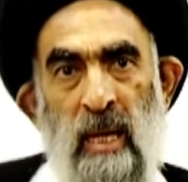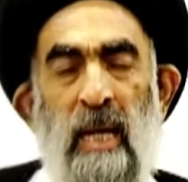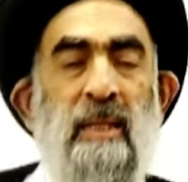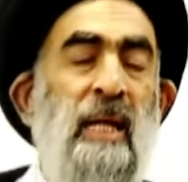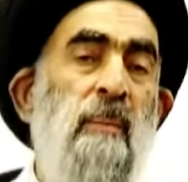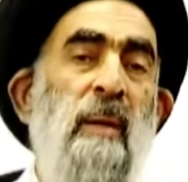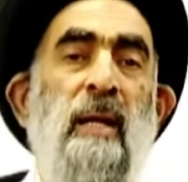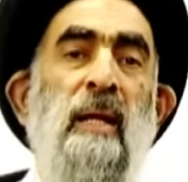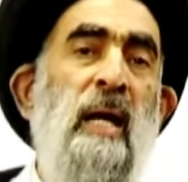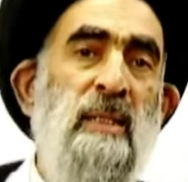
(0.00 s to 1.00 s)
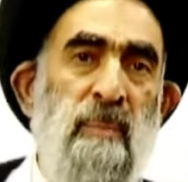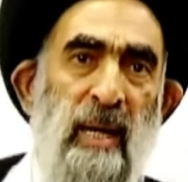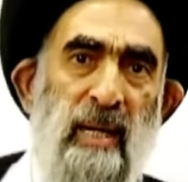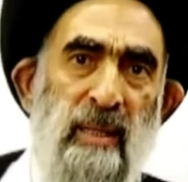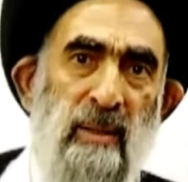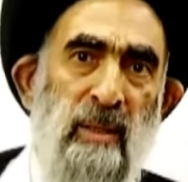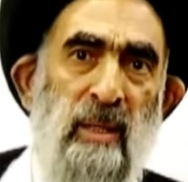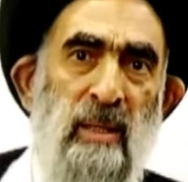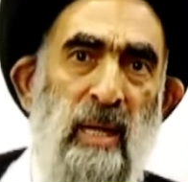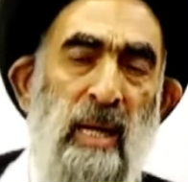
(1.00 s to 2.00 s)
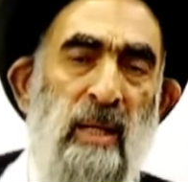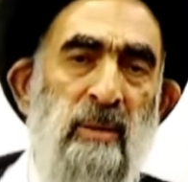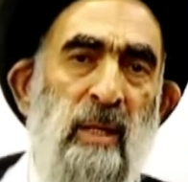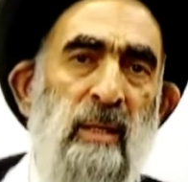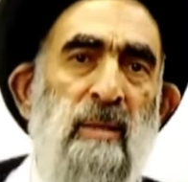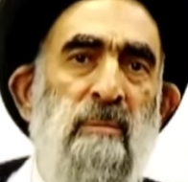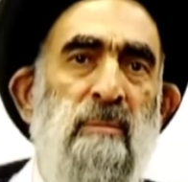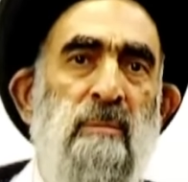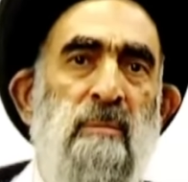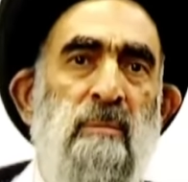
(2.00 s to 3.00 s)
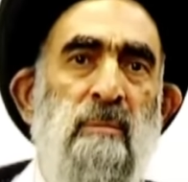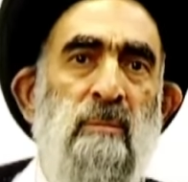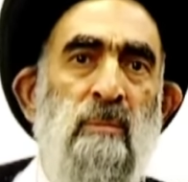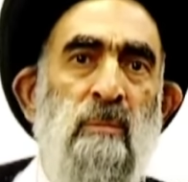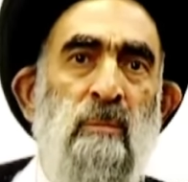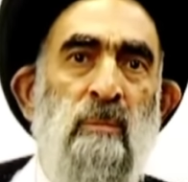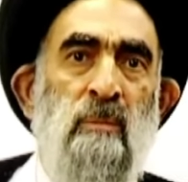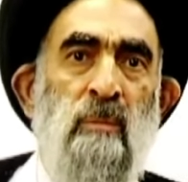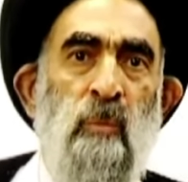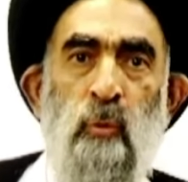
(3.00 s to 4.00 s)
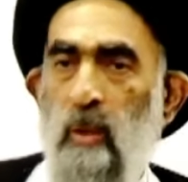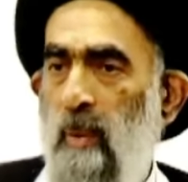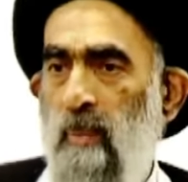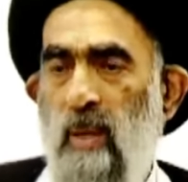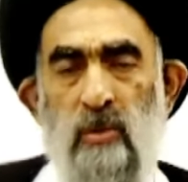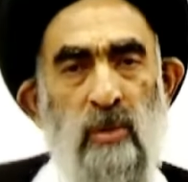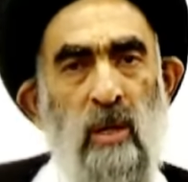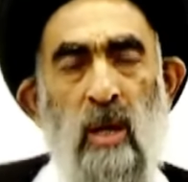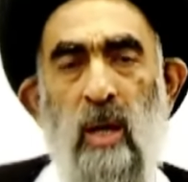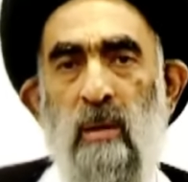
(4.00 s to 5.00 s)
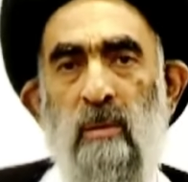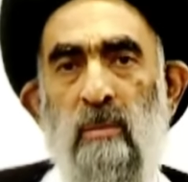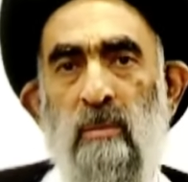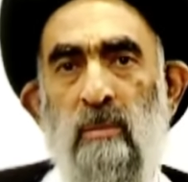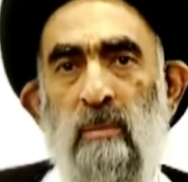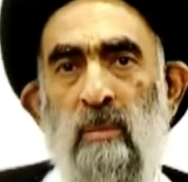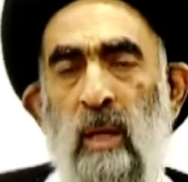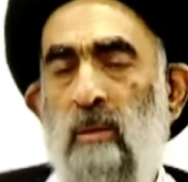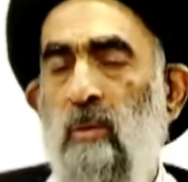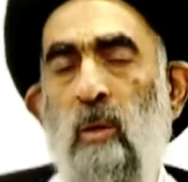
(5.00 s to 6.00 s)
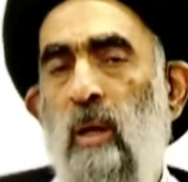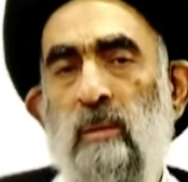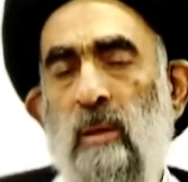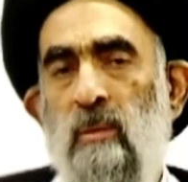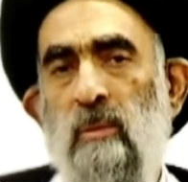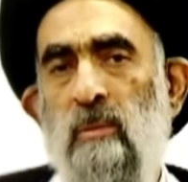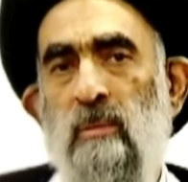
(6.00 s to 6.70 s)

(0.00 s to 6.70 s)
هل تقبل الناس مع قطع النظر عن اخطائهم تقبل باصدقائك حتى لو اخطاوا